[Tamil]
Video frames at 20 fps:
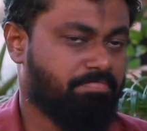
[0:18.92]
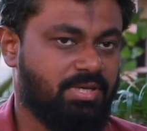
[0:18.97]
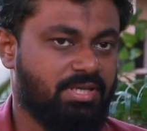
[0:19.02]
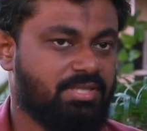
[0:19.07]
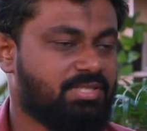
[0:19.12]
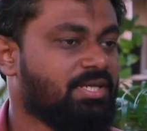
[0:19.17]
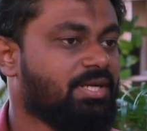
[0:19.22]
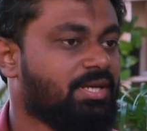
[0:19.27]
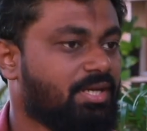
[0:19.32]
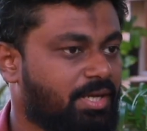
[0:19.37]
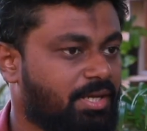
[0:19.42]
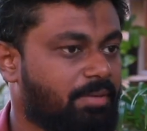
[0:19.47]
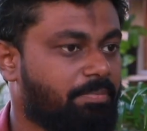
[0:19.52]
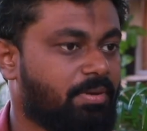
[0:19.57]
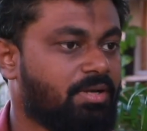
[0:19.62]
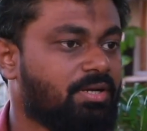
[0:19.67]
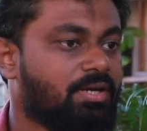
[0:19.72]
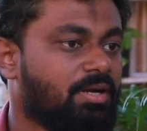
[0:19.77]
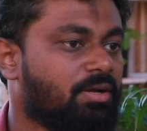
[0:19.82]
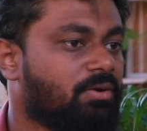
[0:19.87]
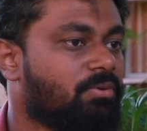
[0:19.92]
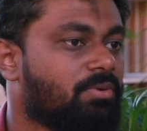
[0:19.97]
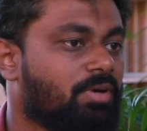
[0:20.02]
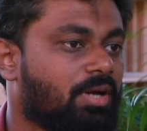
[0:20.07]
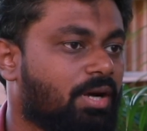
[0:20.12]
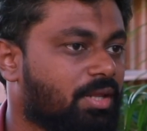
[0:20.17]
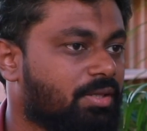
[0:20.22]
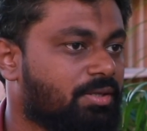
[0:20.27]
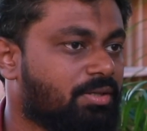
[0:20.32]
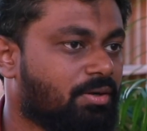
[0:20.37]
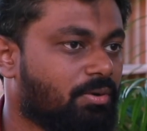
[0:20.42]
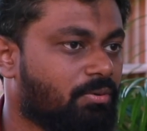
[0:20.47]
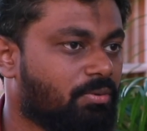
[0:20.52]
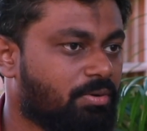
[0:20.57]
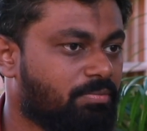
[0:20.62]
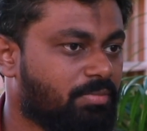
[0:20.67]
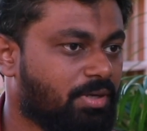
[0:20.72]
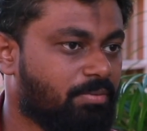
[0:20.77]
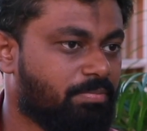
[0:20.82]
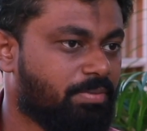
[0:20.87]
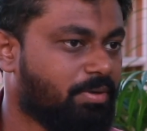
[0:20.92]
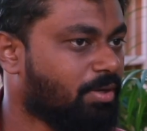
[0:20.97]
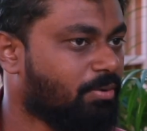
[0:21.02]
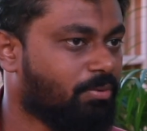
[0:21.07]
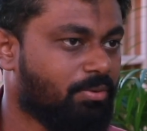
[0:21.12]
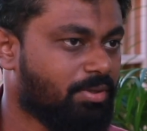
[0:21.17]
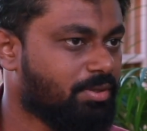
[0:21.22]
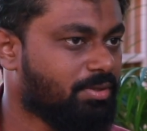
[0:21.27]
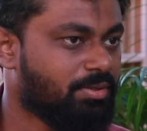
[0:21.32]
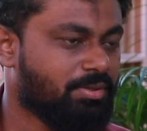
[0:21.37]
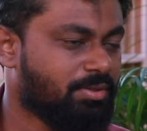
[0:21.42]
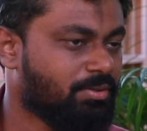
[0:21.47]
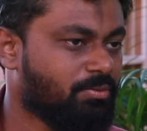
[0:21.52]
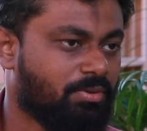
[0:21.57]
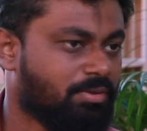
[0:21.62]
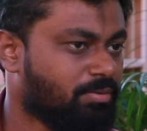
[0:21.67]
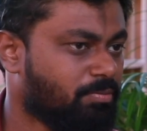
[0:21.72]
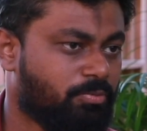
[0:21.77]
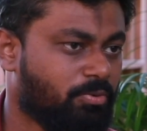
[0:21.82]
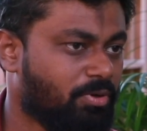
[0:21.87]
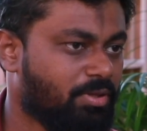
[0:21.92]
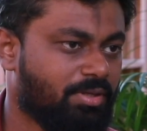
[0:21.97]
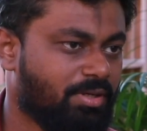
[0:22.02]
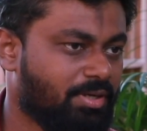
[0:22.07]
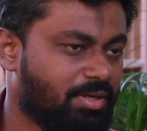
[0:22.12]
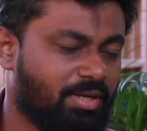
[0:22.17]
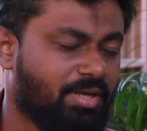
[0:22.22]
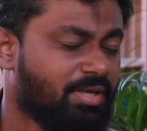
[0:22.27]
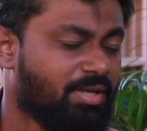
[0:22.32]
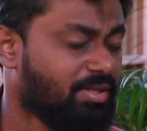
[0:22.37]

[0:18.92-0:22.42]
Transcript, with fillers: கிச்சன்னாலே பெண்களுக்கு உண்டானதுன்ற ஒரு மிகப்பெரிய ஒரு ஒரு புரிதல்